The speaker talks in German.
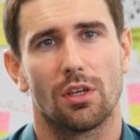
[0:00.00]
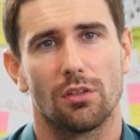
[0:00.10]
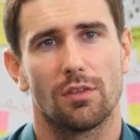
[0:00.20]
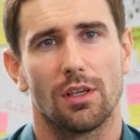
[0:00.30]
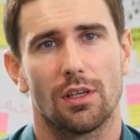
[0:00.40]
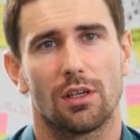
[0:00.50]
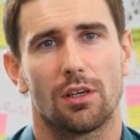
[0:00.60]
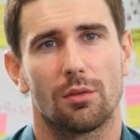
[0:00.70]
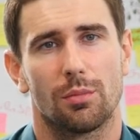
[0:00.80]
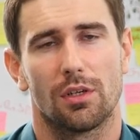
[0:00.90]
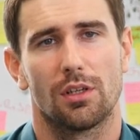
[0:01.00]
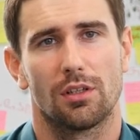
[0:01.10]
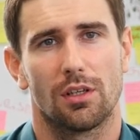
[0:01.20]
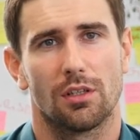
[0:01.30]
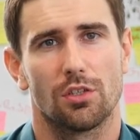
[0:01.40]
Entwickler bei
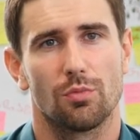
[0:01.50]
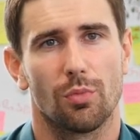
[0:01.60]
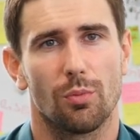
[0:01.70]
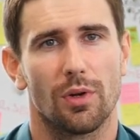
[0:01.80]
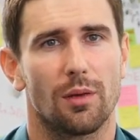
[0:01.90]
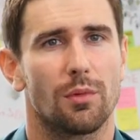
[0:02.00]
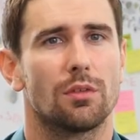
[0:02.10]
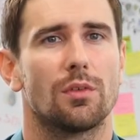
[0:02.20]
technischen Problemen,